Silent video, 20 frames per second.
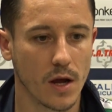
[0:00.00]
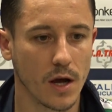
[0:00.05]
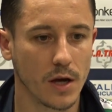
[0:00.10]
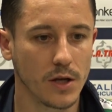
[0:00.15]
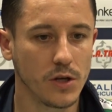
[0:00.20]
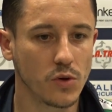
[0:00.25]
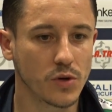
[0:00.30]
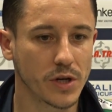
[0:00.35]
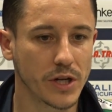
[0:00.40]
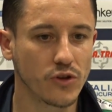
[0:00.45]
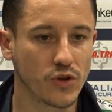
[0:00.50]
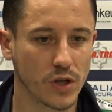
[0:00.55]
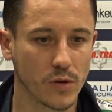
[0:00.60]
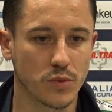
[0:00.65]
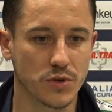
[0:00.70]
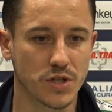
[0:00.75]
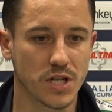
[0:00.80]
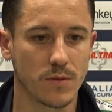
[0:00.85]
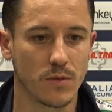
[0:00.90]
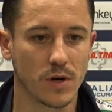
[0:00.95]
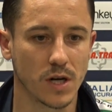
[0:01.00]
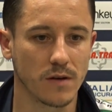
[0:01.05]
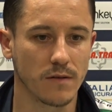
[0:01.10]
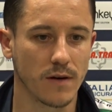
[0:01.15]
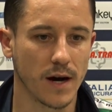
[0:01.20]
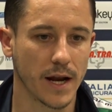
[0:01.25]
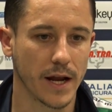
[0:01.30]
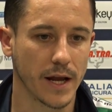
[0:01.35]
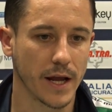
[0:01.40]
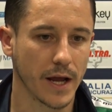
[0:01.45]
Io credo che possiamo
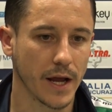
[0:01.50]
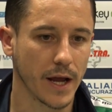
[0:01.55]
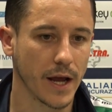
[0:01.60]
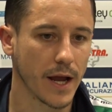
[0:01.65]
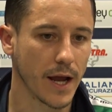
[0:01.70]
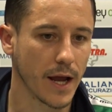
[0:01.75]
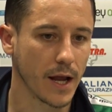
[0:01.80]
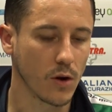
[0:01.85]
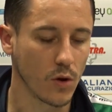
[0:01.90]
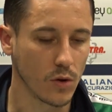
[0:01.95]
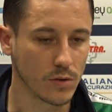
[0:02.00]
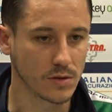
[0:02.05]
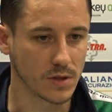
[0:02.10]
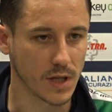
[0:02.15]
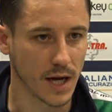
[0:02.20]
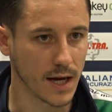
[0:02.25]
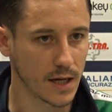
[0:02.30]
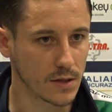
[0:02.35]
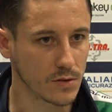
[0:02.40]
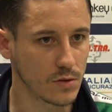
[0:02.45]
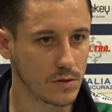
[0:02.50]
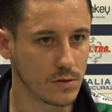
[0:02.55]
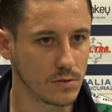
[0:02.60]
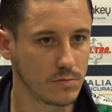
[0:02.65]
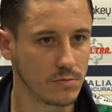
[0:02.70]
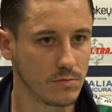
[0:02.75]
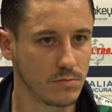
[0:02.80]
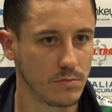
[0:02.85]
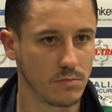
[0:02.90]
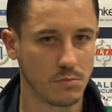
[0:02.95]
arrivare lontano,
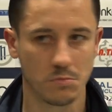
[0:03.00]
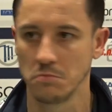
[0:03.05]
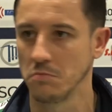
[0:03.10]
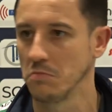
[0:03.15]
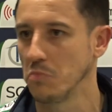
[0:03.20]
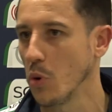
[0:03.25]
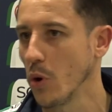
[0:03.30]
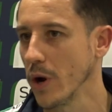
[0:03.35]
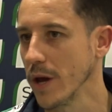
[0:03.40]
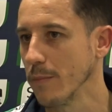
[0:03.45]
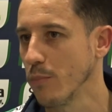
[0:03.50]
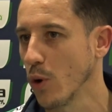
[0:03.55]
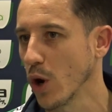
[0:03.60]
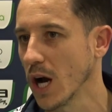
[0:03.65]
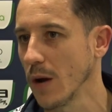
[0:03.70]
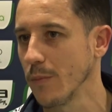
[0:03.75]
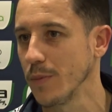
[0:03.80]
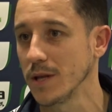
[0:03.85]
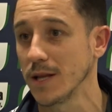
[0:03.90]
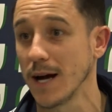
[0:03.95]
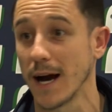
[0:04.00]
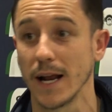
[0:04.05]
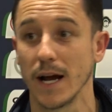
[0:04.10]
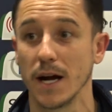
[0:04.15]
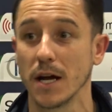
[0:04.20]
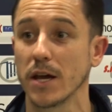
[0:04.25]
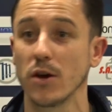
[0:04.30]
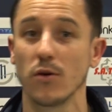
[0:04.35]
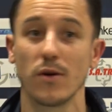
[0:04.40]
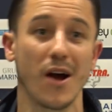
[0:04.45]
poi può capitare
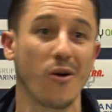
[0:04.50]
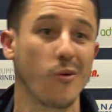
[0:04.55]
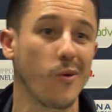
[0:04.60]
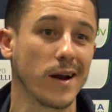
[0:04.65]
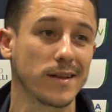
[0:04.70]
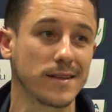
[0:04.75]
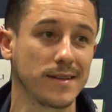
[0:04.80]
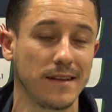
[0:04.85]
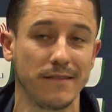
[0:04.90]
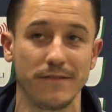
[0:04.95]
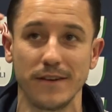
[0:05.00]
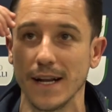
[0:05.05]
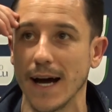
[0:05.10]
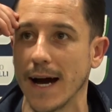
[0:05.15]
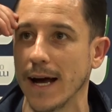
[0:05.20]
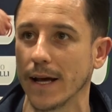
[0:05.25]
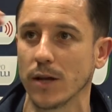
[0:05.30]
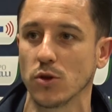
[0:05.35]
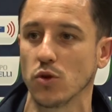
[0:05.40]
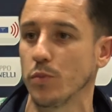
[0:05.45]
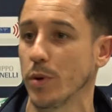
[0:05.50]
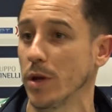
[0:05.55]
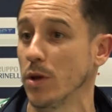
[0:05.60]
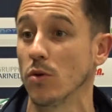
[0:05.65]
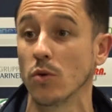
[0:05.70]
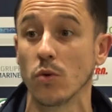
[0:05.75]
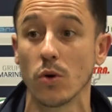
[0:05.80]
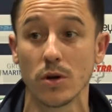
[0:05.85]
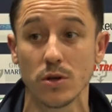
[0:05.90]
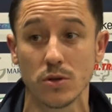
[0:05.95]
anche una quarta di finale, che tu prendi
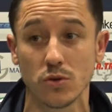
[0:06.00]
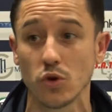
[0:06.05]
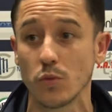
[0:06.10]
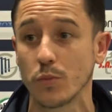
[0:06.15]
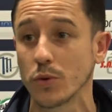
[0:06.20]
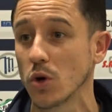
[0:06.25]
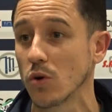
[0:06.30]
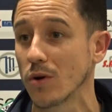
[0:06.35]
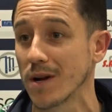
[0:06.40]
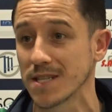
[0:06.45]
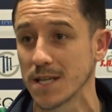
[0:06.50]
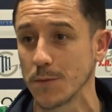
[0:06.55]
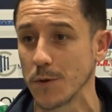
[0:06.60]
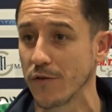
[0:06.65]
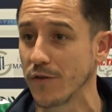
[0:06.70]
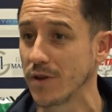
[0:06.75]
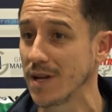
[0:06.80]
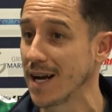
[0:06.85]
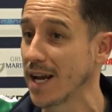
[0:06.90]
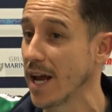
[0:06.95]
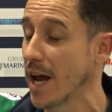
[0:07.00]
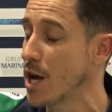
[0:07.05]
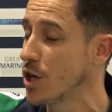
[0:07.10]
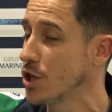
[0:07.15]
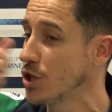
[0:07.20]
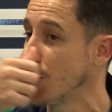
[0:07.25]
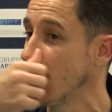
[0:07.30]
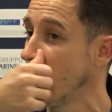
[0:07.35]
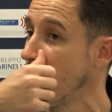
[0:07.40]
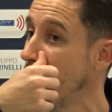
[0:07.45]
un gol stupido, una semifinale e
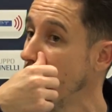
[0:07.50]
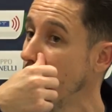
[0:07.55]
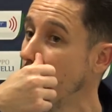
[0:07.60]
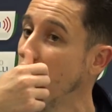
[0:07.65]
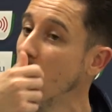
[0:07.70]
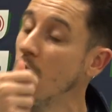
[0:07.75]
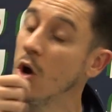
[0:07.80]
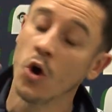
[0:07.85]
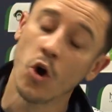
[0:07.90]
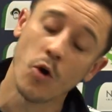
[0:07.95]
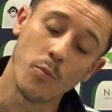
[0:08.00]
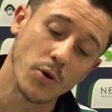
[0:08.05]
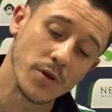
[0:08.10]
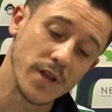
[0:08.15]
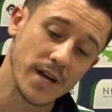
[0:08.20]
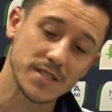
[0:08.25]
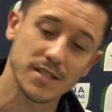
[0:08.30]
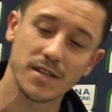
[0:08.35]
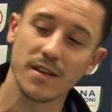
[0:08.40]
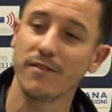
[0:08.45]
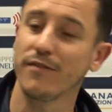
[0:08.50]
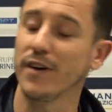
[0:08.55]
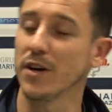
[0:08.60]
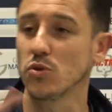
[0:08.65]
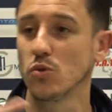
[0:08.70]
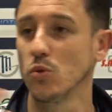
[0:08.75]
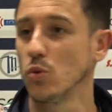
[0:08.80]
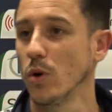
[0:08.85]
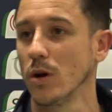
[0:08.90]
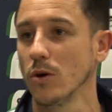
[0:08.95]
esci, o può darsi che
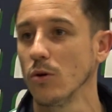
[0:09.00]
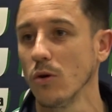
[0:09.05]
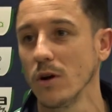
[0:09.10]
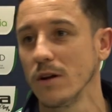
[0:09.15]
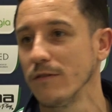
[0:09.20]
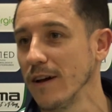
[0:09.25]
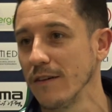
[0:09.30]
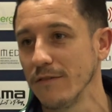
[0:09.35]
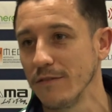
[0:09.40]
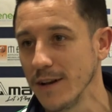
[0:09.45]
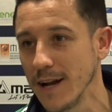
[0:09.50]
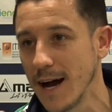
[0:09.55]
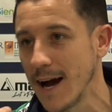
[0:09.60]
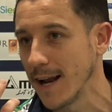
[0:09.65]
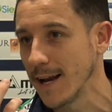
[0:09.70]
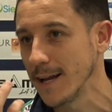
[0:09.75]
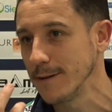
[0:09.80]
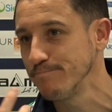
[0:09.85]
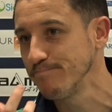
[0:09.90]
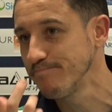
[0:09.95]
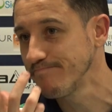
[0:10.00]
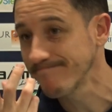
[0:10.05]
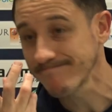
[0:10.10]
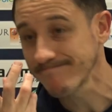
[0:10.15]
fai tu quel gol e vai in finale.